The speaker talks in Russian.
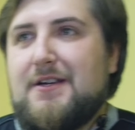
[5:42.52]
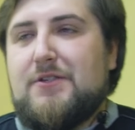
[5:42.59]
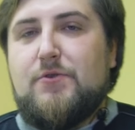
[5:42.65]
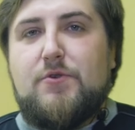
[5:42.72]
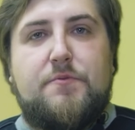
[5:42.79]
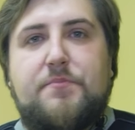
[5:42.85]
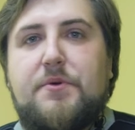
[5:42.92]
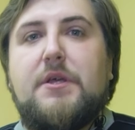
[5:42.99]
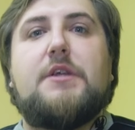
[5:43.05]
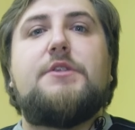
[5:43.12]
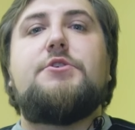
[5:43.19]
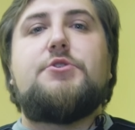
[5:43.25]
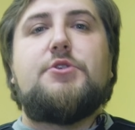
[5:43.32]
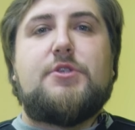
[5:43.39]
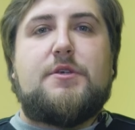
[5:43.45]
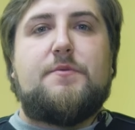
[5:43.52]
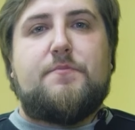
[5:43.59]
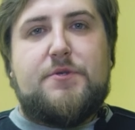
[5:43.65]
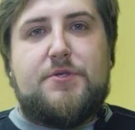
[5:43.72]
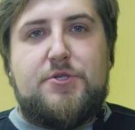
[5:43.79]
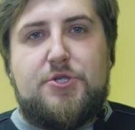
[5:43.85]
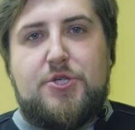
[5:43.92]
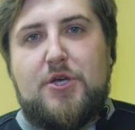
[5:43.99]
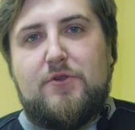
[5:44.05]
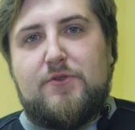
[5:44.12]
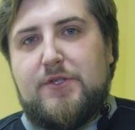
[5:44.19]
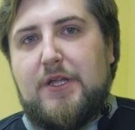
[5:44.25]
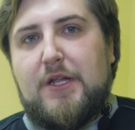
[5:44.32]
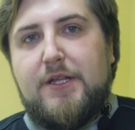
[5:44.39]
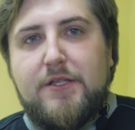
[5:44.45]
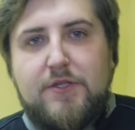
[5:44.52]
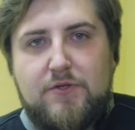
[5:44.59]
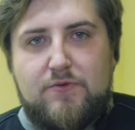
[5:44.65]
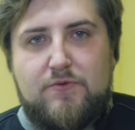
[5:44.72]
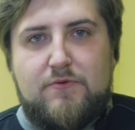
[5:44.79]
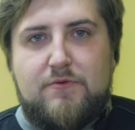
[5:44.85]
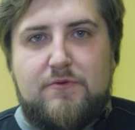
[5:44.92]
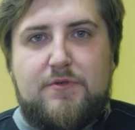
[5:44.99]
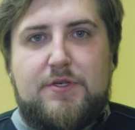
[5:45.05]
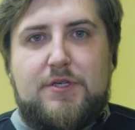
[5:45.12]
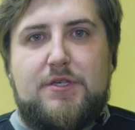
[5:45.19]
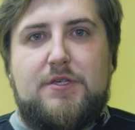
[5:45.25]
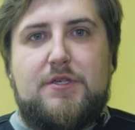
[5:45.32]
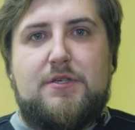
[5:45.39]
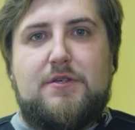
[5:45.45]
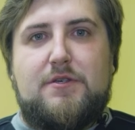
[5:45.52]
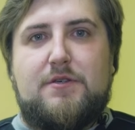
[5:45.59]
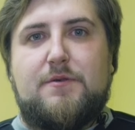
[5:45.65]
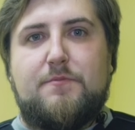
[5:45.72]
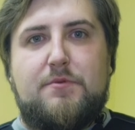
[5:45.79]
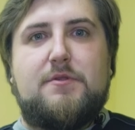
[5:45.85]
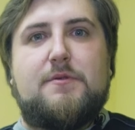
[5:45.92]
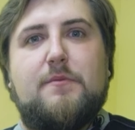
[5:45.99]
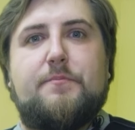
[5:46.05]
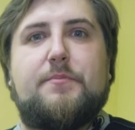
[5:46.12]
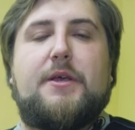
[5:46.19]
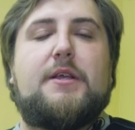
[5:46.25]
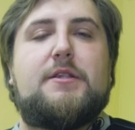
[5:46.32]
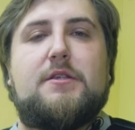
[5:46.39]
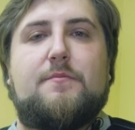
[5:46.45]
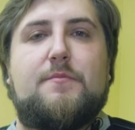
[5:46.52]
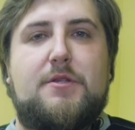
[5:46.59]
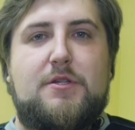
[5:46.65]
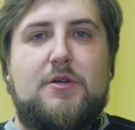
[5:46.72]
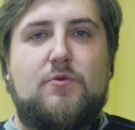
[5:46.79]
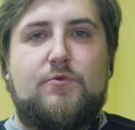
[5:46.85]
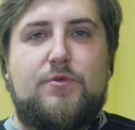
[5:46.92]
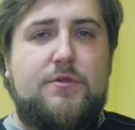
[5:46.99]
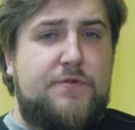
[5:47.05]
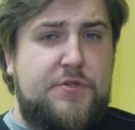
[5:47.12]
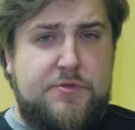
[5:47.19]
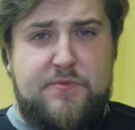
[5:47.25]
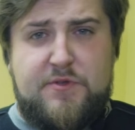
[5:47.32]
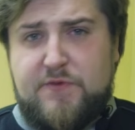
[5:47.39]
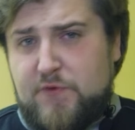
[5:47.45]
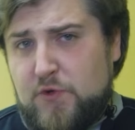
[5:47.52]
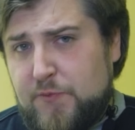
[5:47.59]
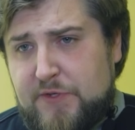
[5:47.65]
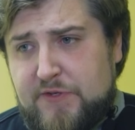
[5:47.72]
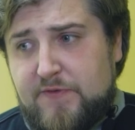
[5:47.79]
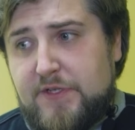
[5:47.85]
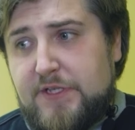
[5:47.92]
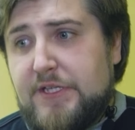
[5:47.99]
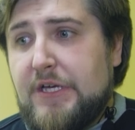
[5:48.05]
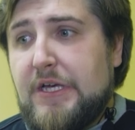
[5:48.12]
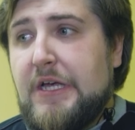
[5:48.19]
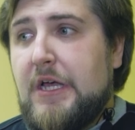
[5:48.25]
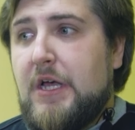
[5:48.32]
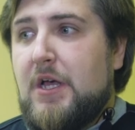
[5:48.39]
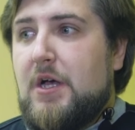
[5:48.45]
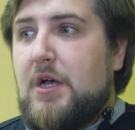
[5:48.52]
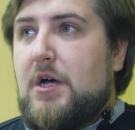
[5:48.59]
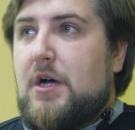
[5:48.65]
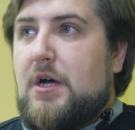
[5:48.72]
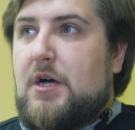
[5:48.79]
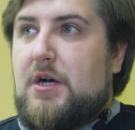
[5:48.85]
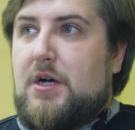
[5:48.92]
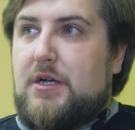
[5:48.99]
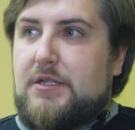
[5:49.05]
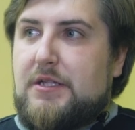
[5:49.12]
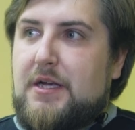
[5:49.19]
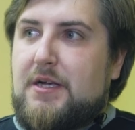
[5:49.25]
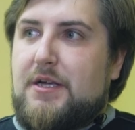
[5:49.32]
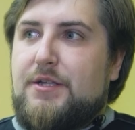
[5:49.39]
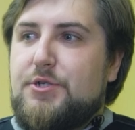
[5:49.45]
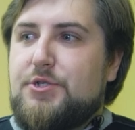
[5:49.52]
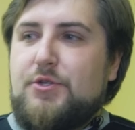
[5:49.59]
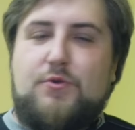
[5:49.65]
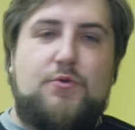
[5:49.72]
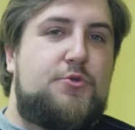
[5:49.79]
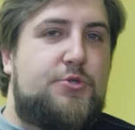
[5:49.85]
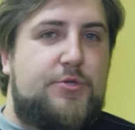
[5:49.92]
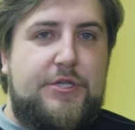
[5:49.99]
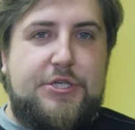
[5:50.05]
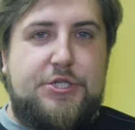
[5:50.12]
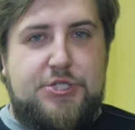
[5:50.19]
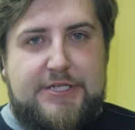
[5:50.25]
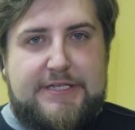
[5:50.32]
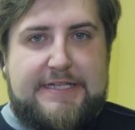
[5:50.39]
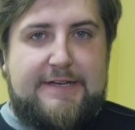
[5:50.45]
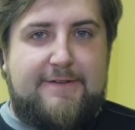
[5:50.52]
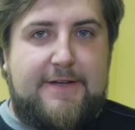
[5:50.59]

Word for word: которые периодически посещают столицу, и им было бы приятно иметь такую недвижимость в собственности. А так, конечно, ее очень логично